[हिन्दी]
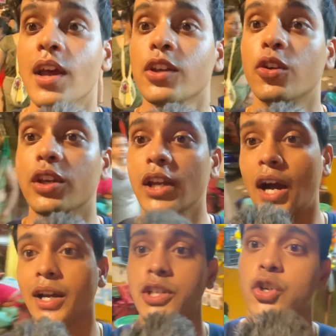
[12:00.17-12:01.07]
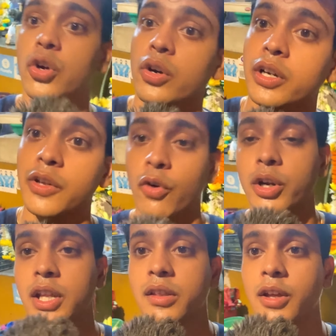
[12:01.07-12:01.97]
क्योंकि यहाँ की जो
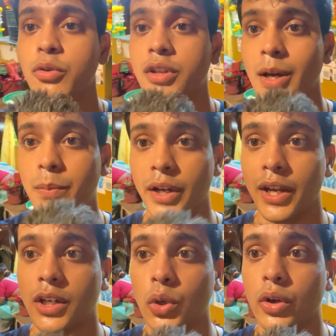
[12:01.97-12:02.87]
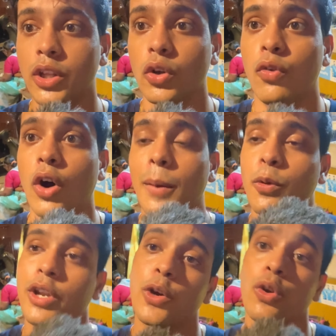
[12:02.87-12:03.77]
डिवोटीज़ हैं उनसे आप कनेक्ट होंगे तो वो
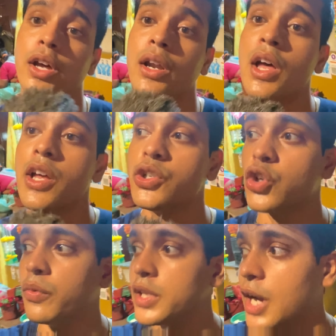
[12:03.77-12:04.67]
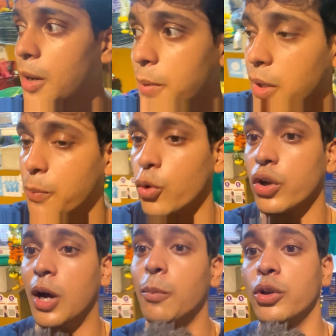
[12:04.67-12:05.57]
आपको रेगुलर जो भी यहाँ पे
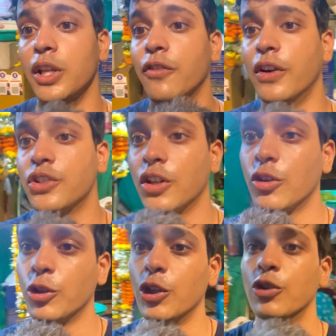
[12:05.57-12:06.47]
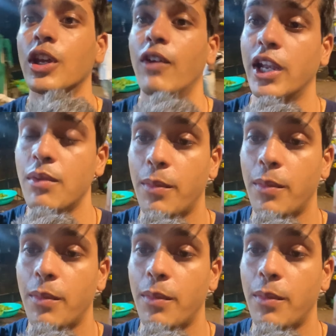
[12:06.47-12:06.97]
प्रोग्राम होते हैं फंक्शंस होते हैं उनके बारे में